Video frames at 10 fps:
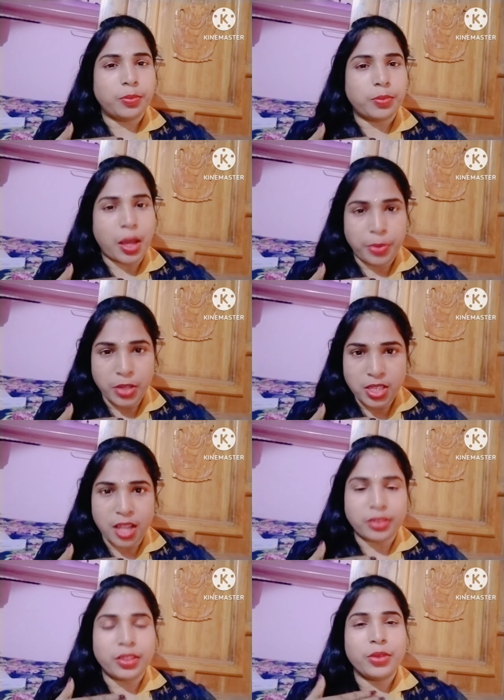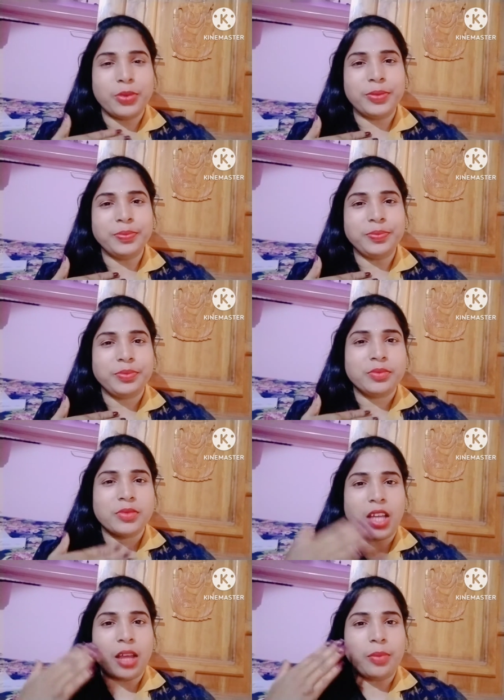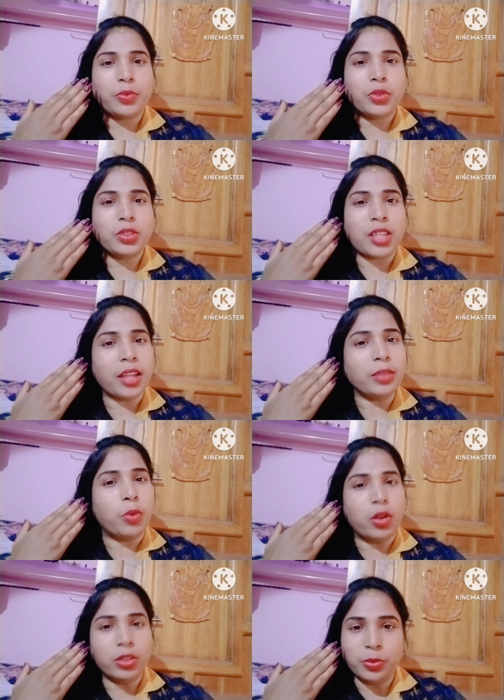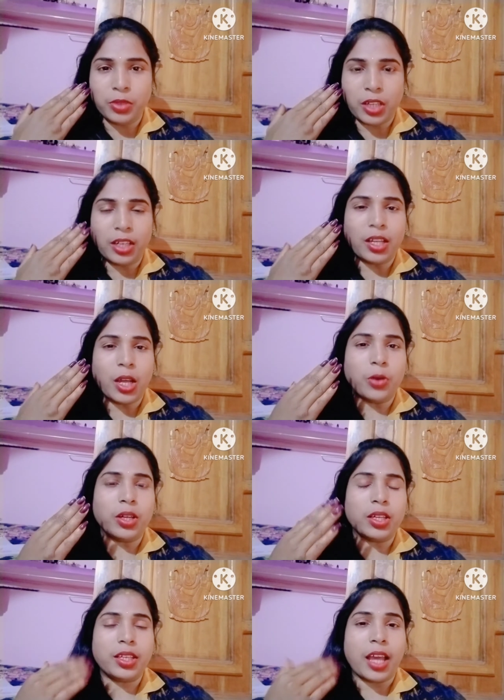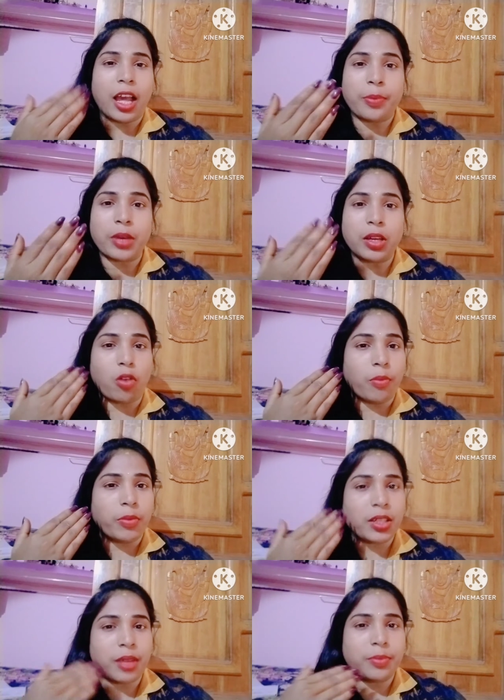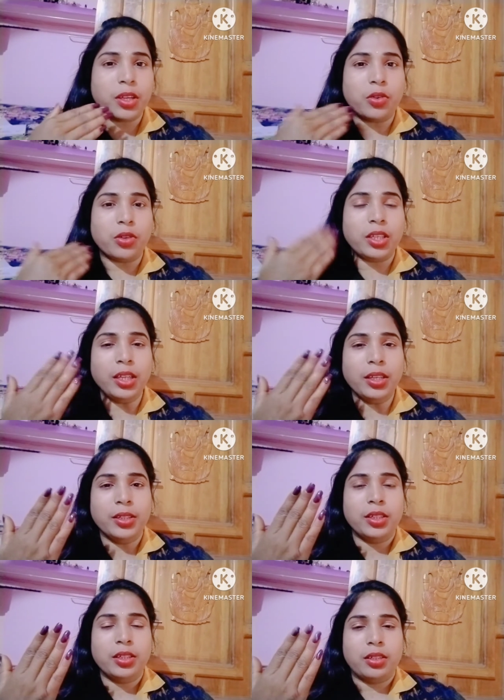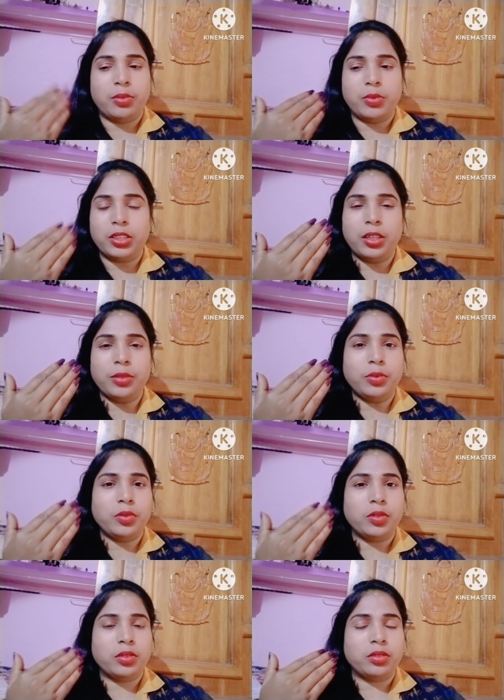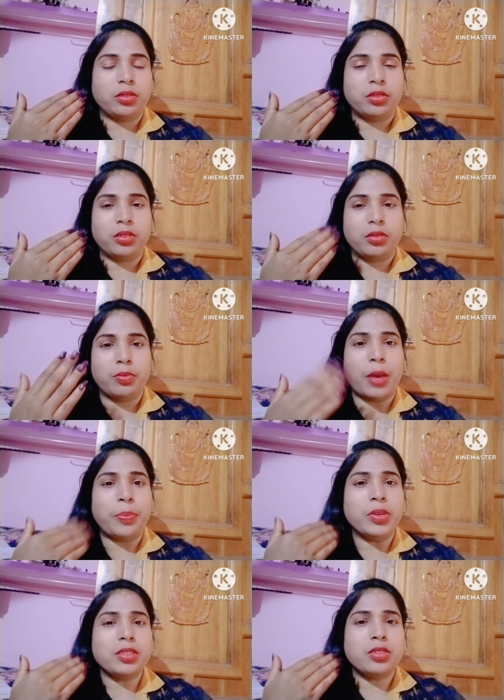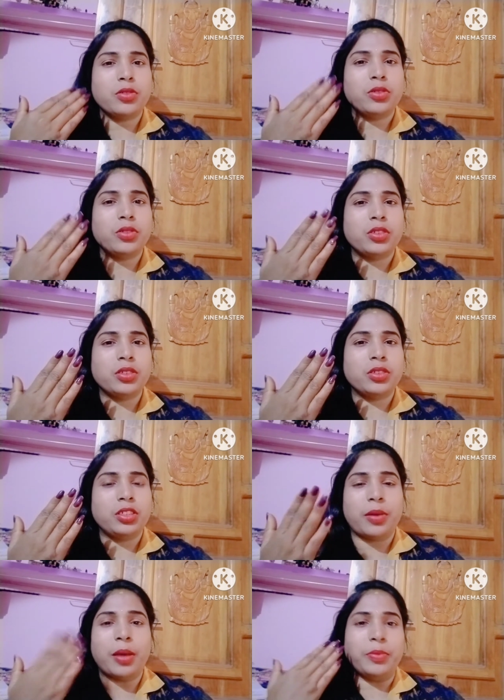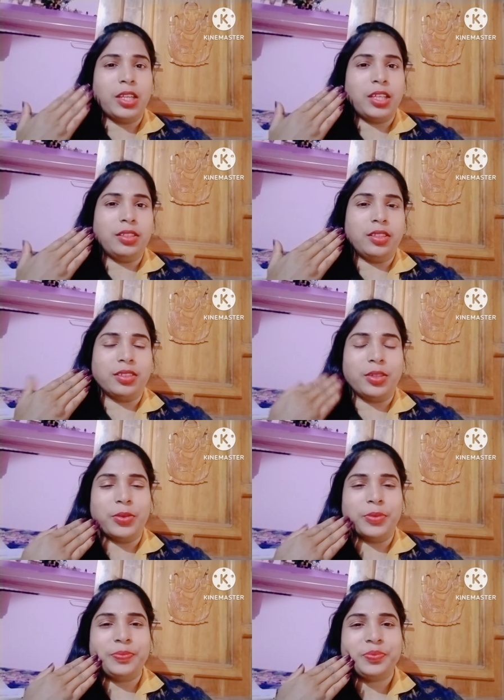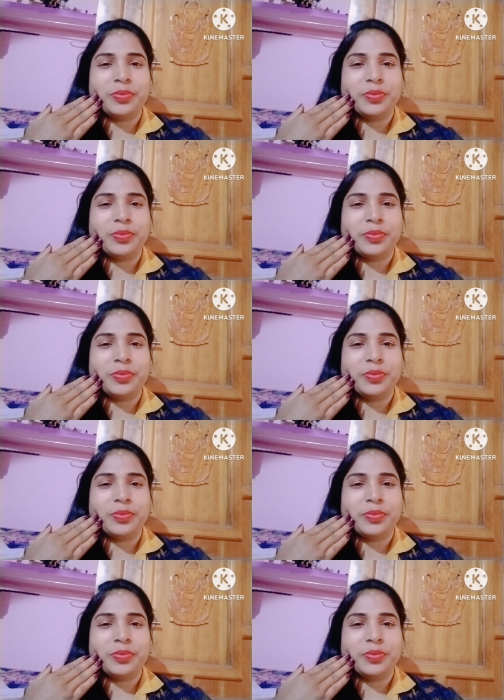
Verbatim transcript: माफ़ी चाहती हूँ आपको साथ बहुत बुरा लगा होगा कि आपका कमेंट का मैं कोई मतलब वापस कुछ जवाब नहीं देती हूँ